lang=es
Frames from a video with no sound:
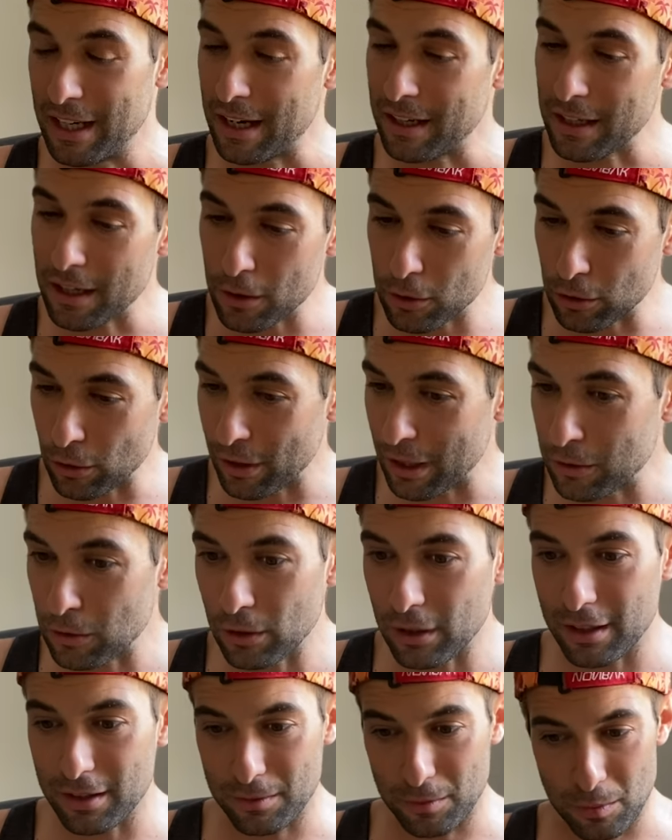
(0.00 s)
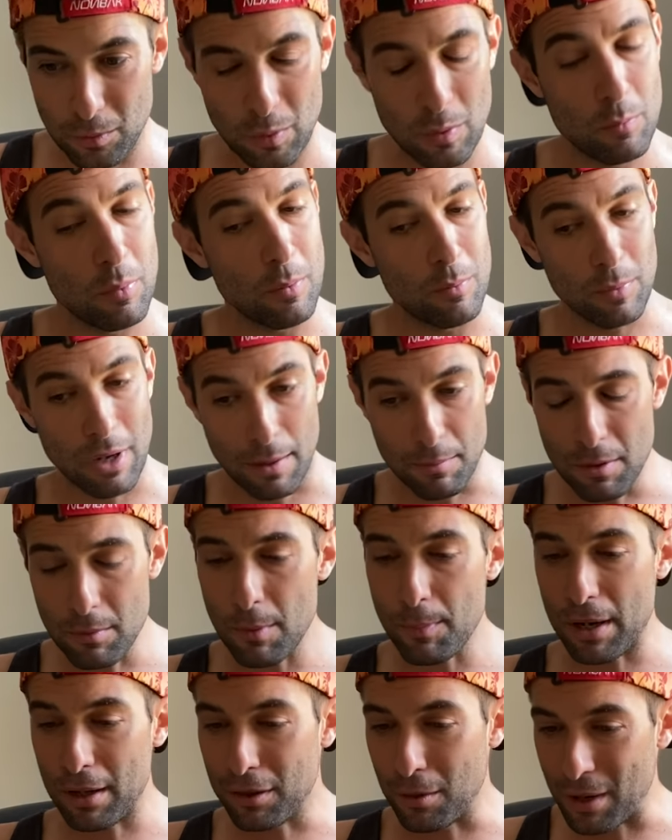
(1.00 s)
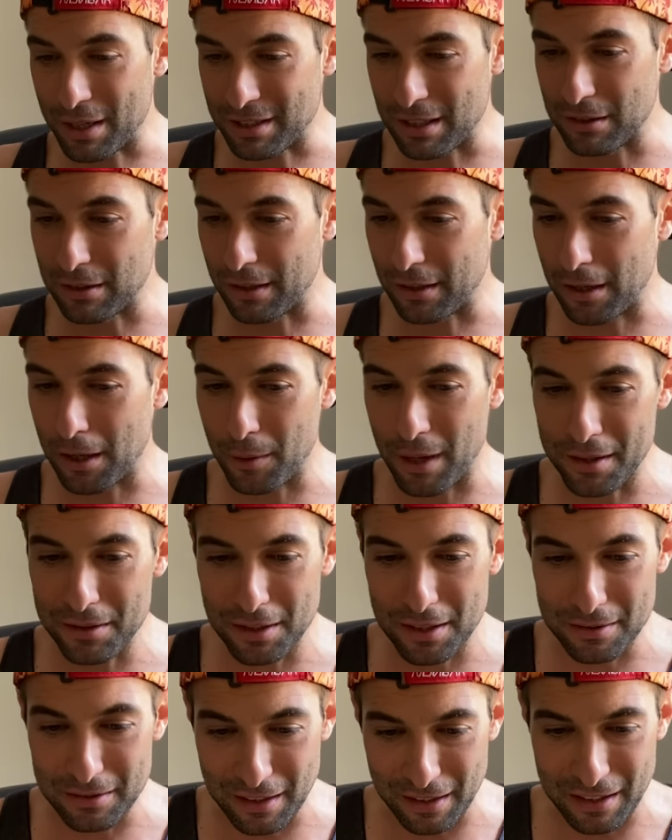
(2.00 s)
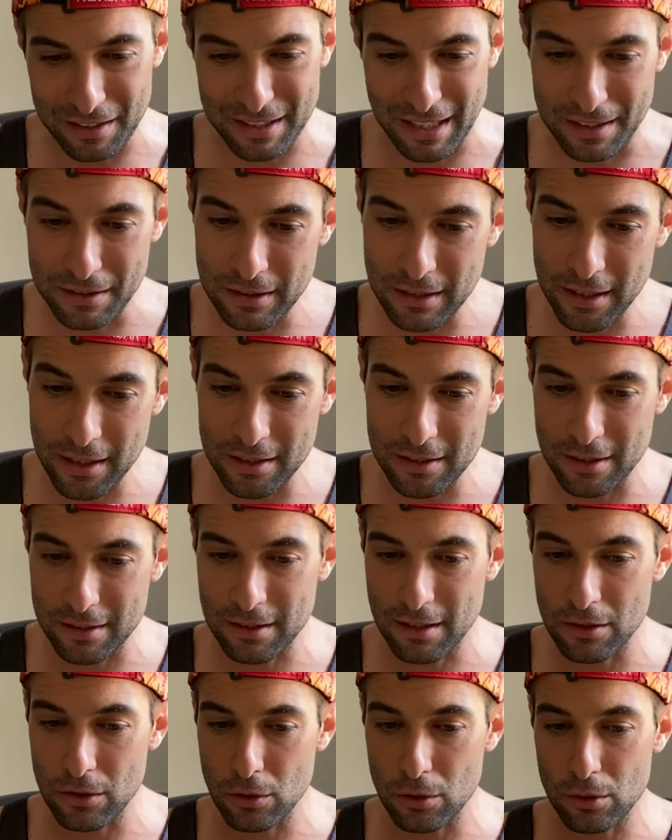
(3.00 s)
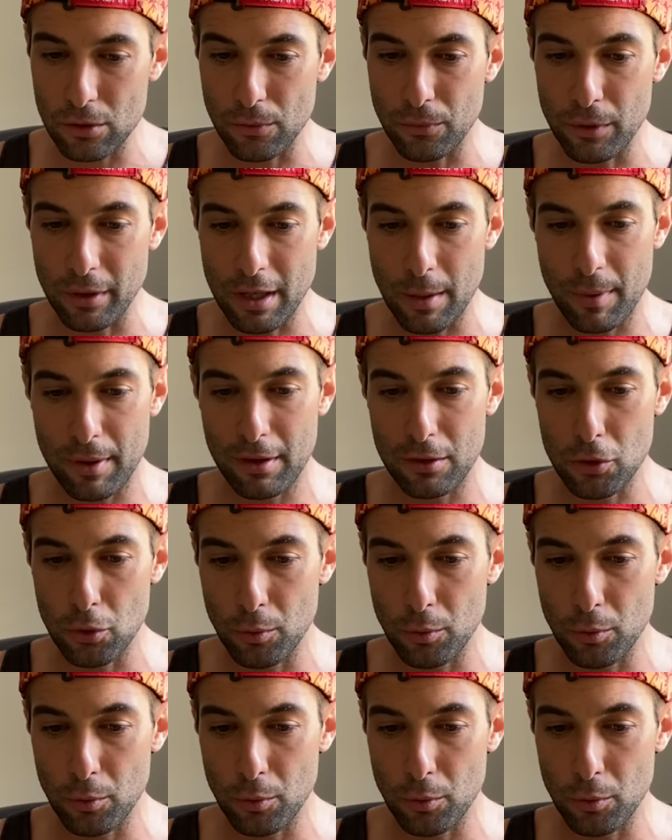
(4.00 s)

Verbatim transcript: Y aquí hay otro dato que a mí me parece bastante relevante, e interesante, y es que yo fui capaz de